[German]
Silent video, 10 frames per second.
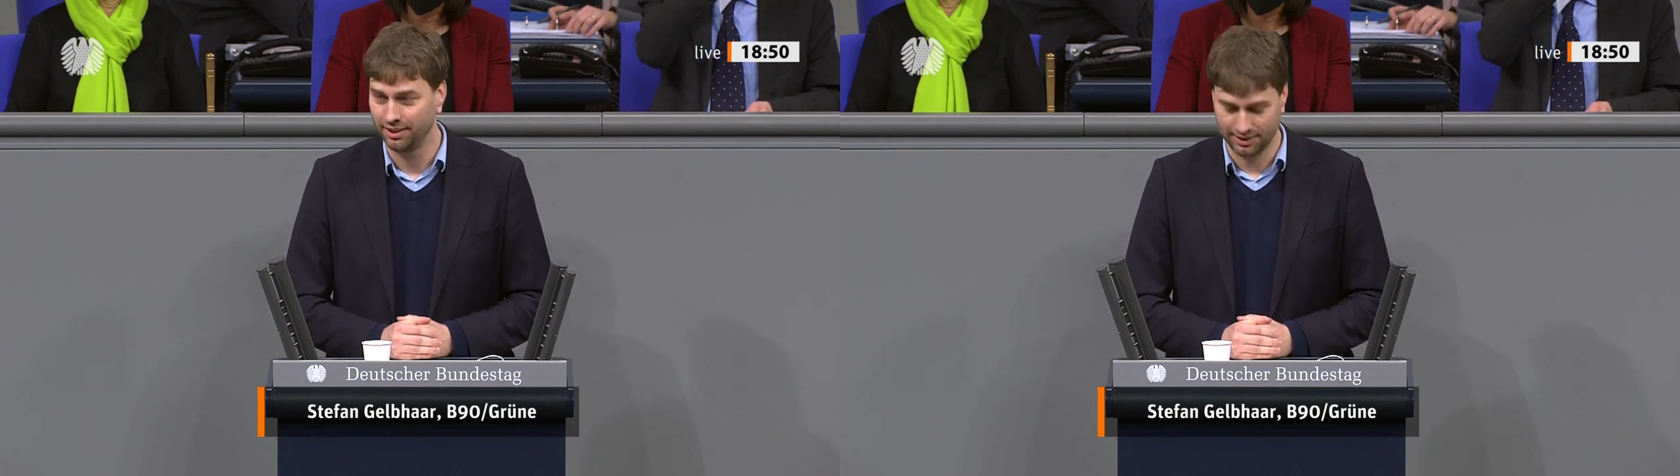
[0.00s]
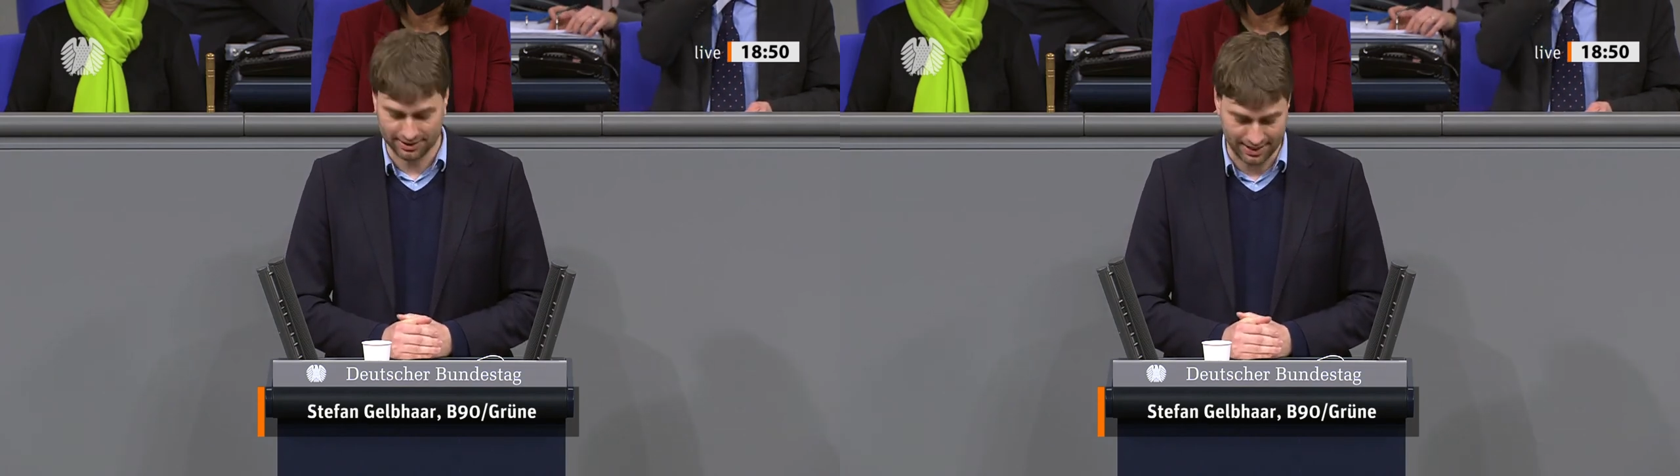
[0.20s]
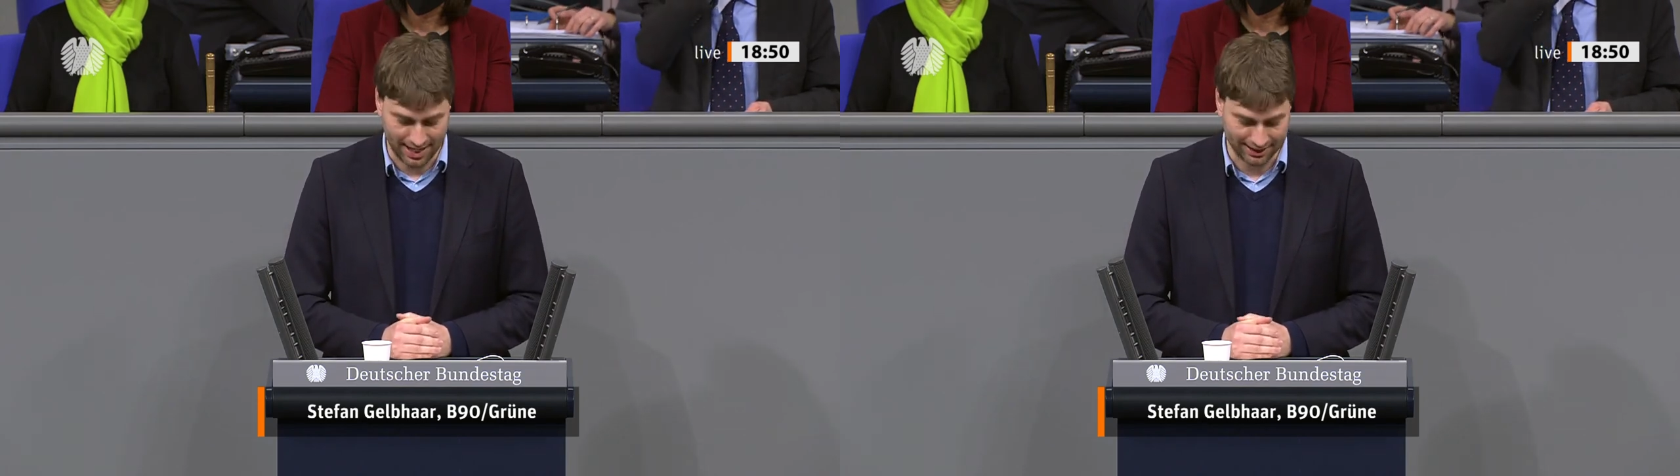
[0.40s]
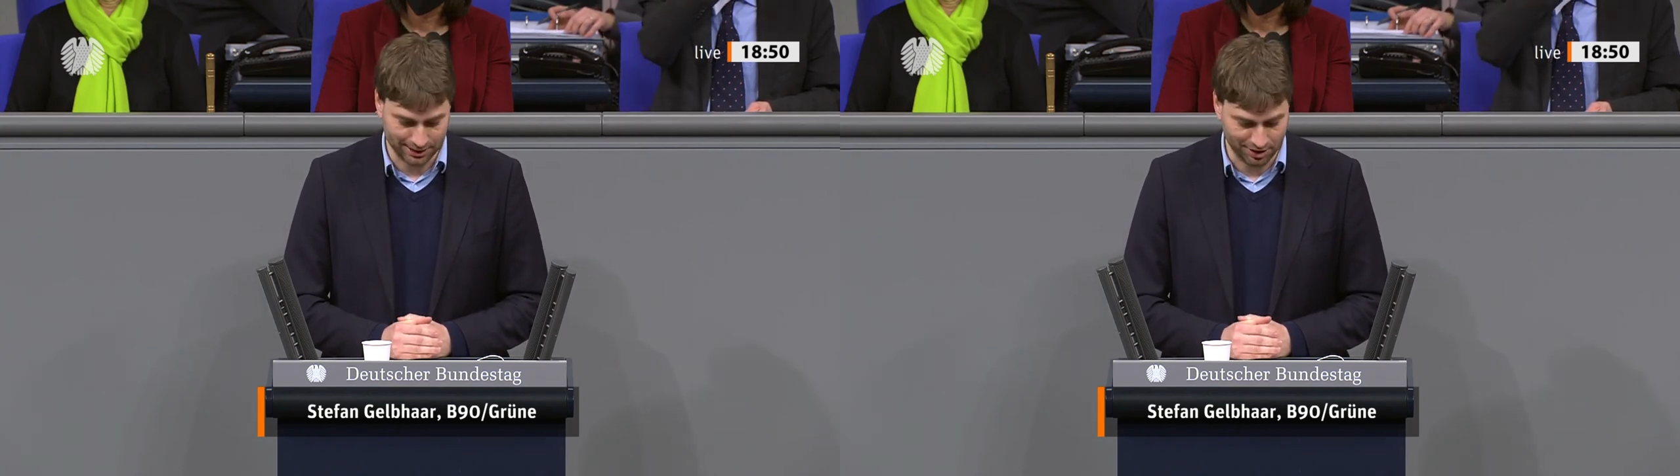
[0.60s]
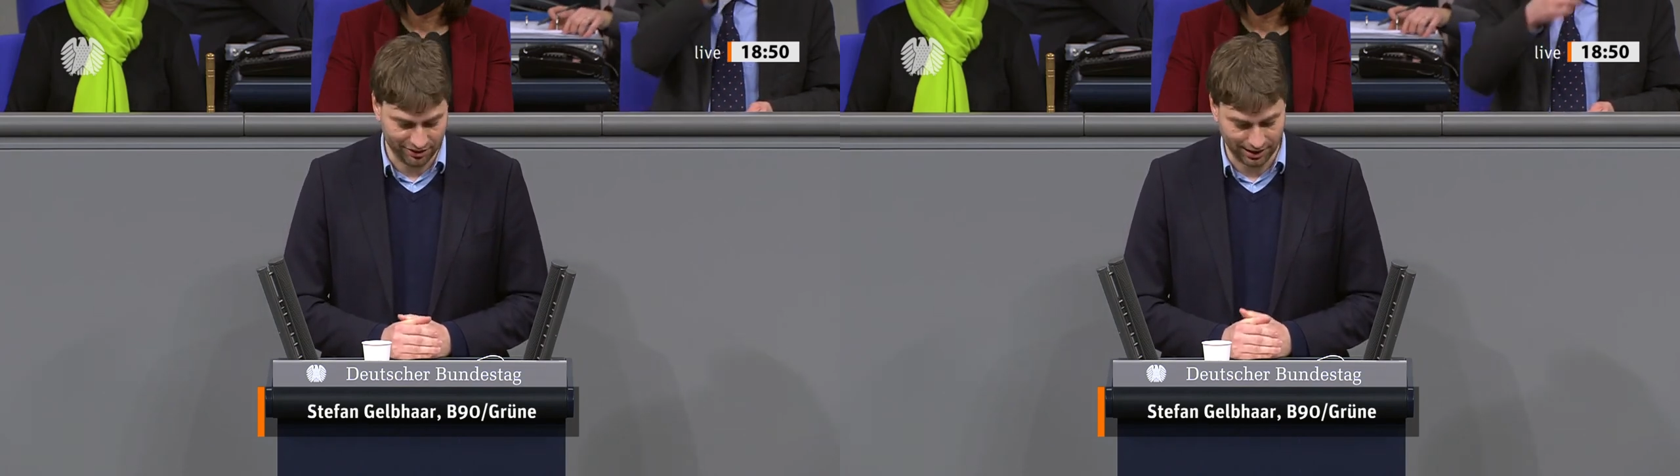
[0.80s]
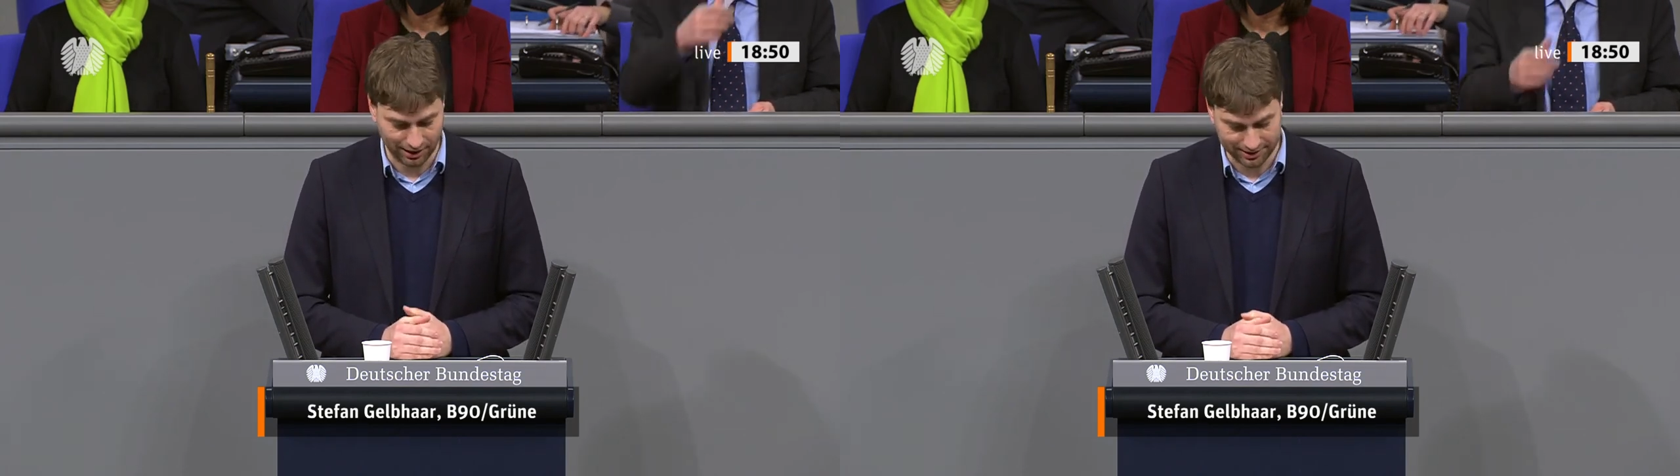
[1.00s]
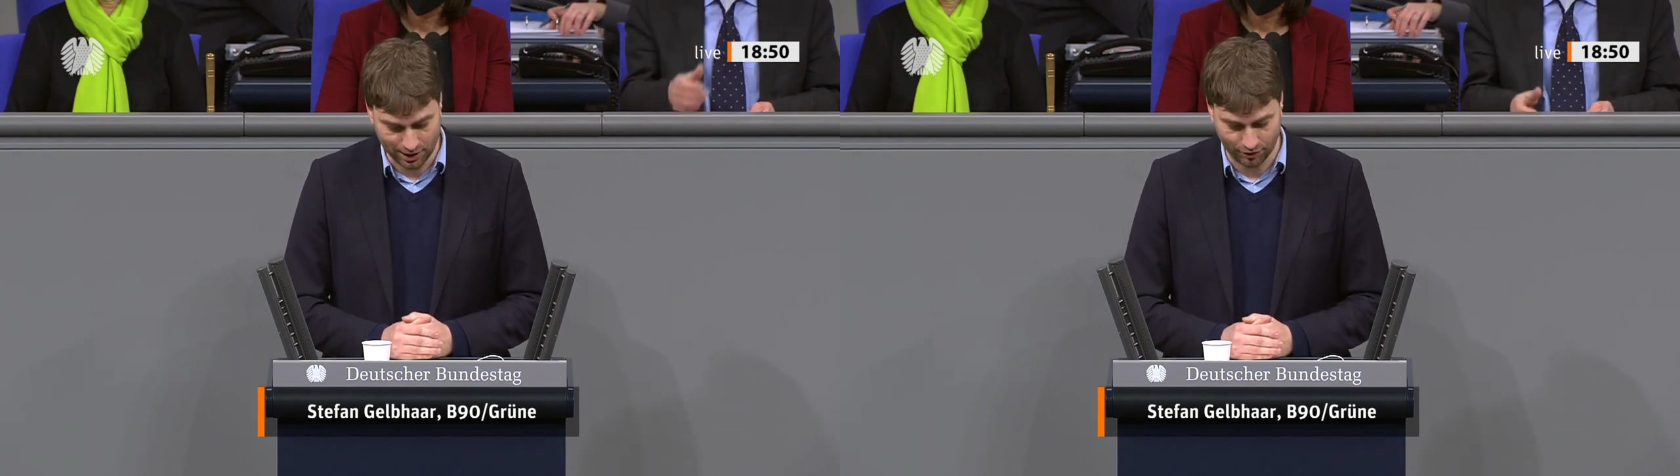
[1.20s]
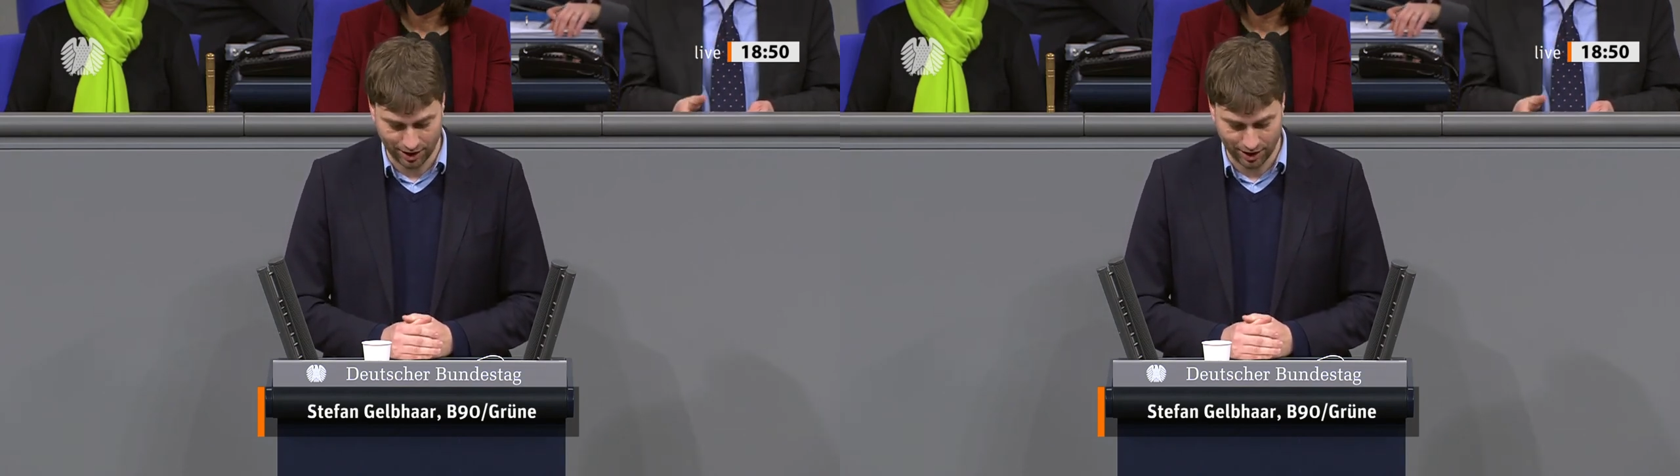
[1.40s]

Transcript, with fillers: das sagen immer wieder Land auf,